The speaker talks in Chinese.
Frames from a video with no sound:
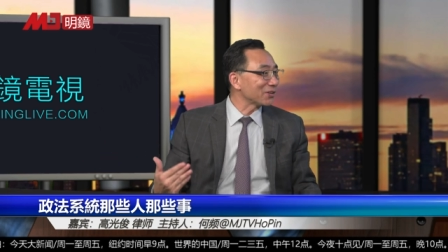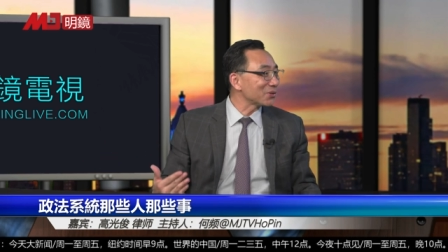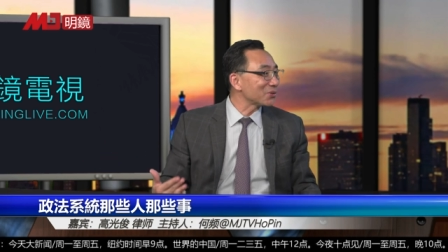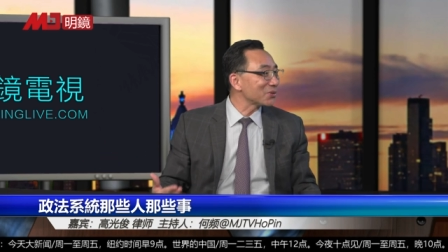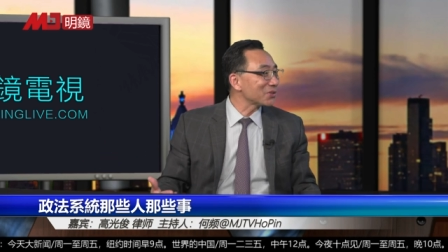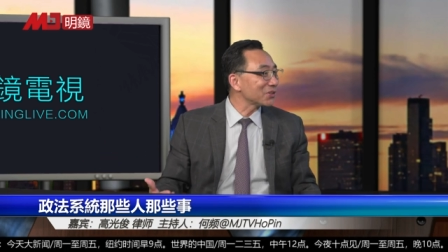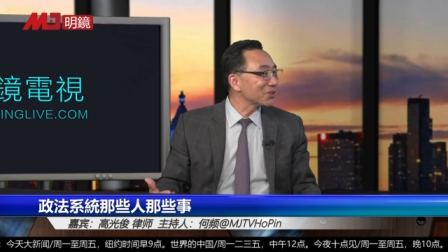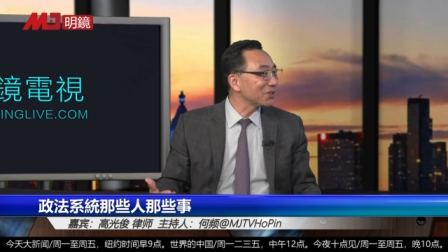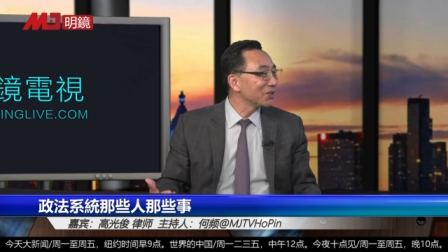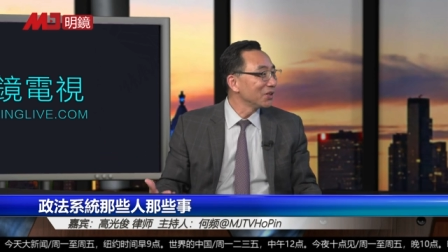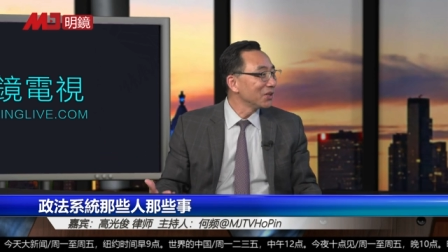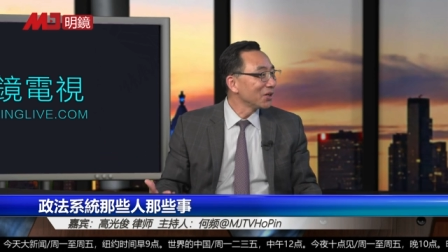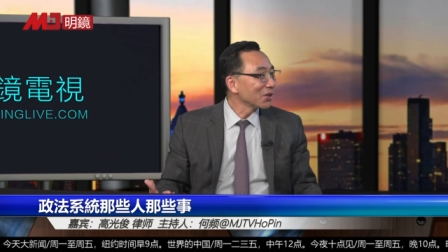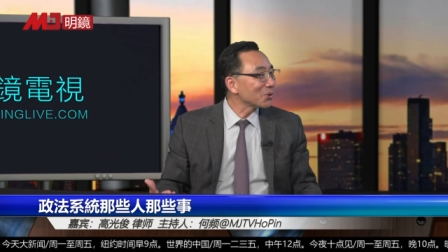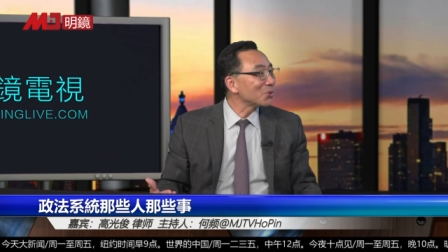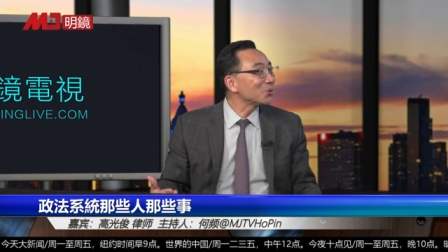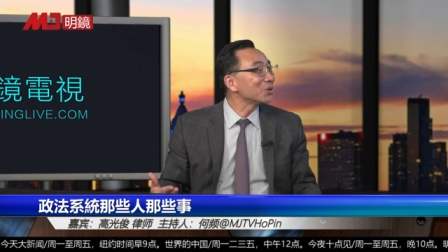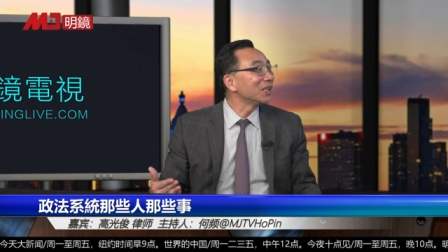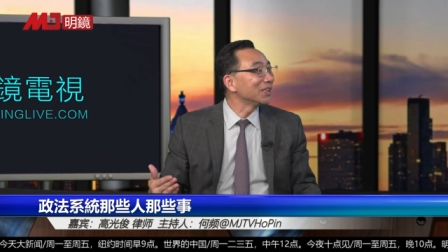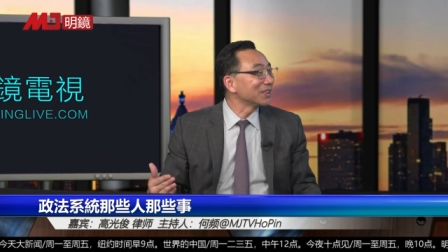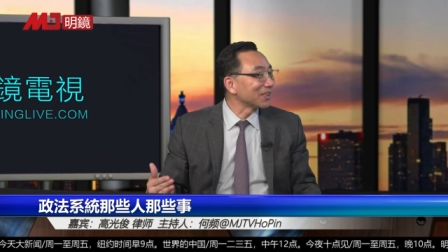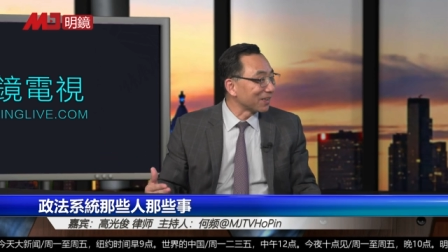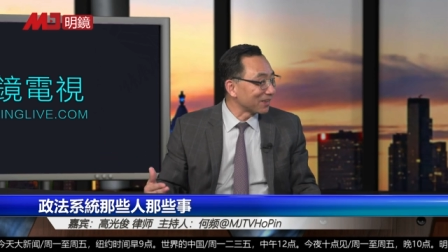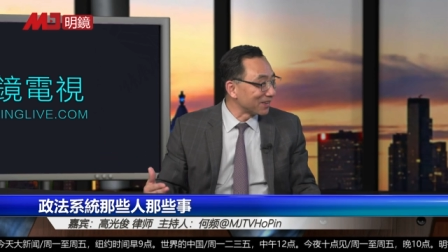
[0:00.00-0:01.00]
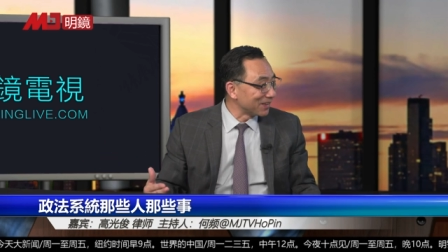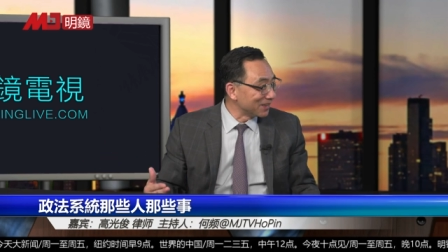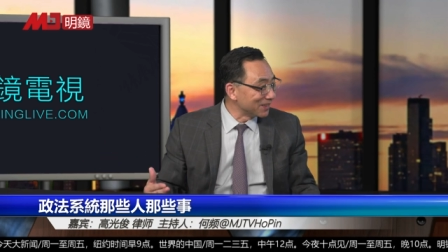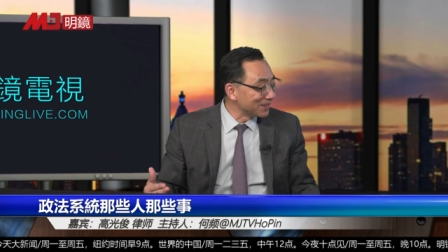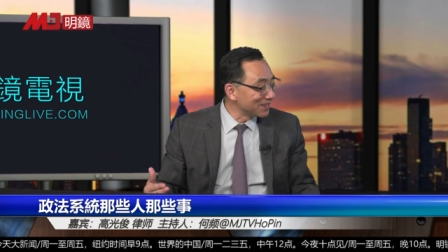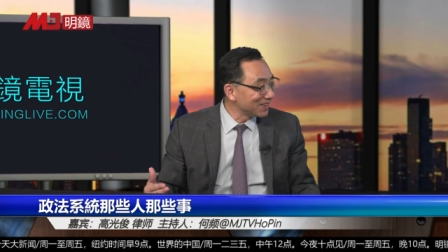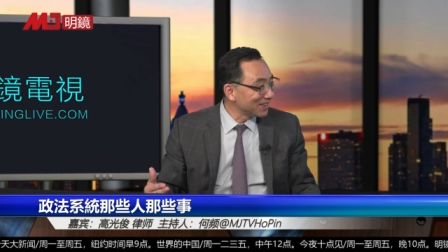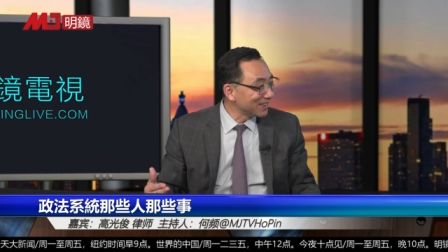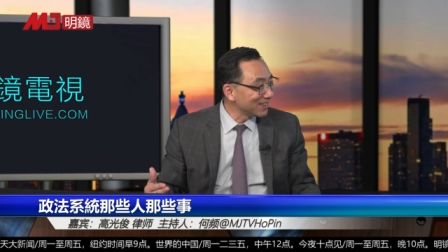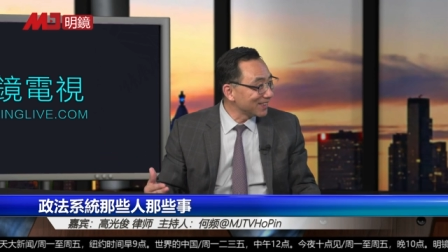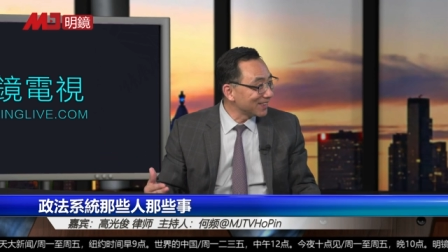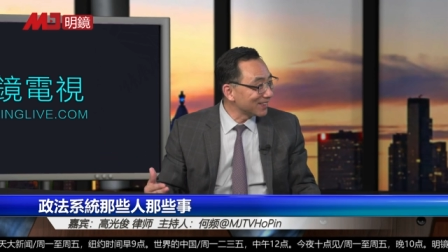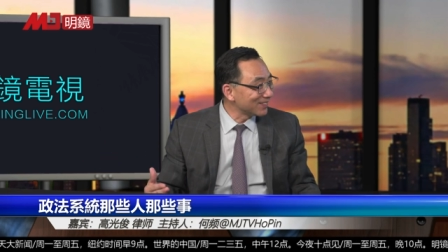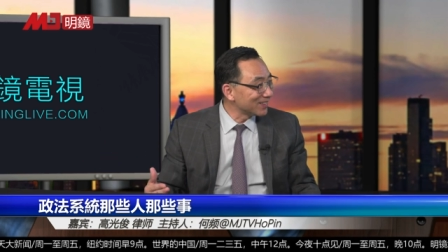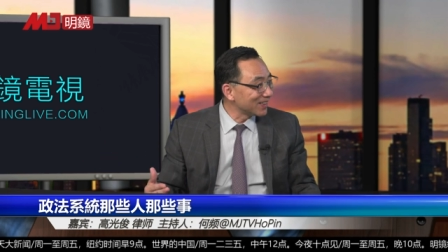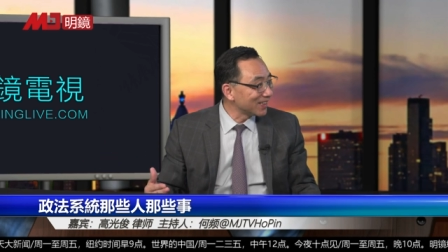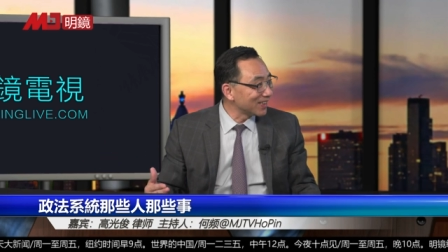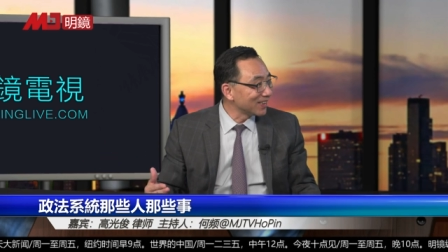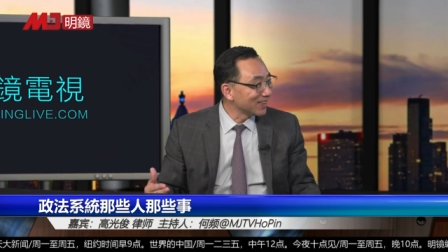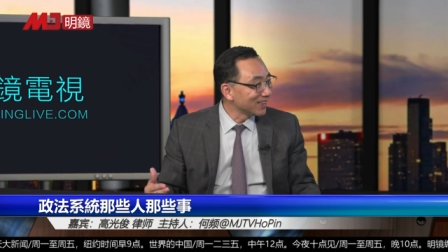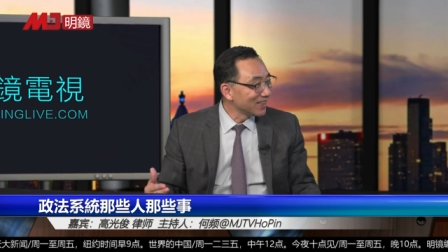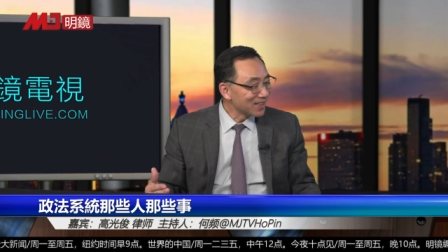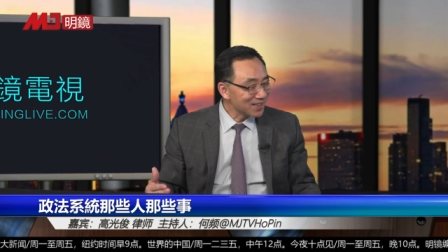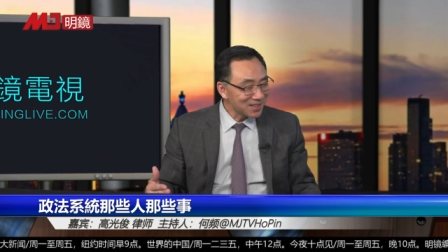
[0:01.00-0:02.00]
都是共产党的人，对不
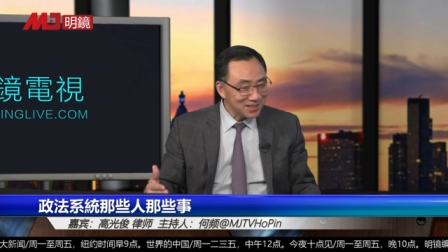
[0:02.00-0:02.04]
对？